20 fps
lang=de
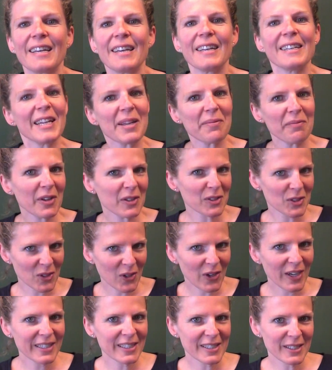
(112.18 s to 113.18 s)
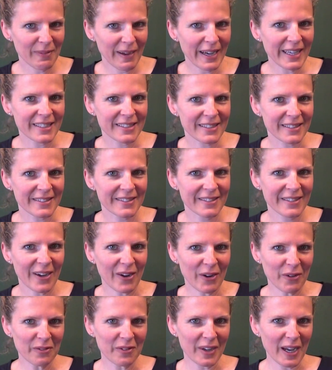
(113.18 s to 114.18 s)
Nehmen wir uns noch eine zweite
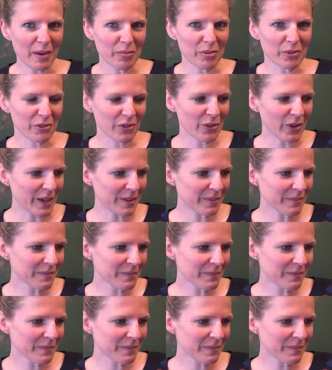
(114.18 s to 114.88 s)
Aufgabe vor.